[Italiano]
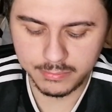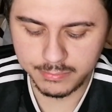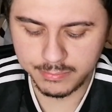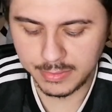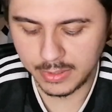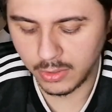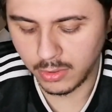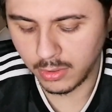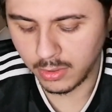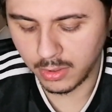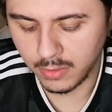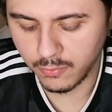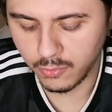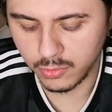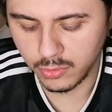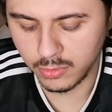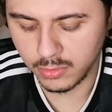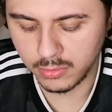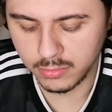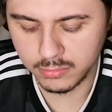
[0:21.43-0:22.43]
però ho
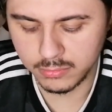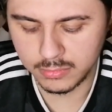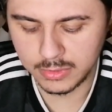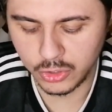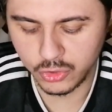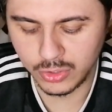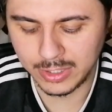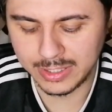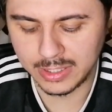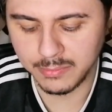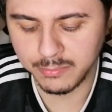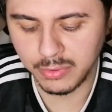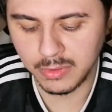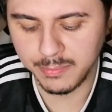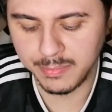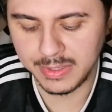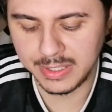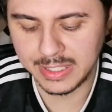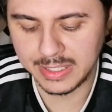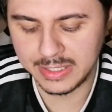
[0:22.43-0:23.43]
avuto una giornata un po'
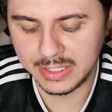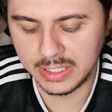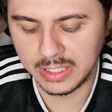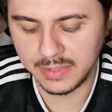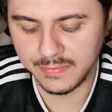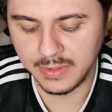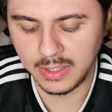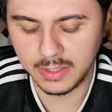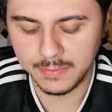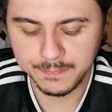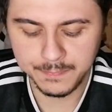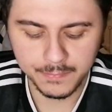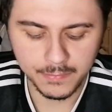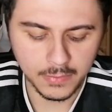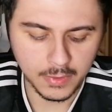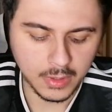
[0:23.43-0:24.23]
impegnativa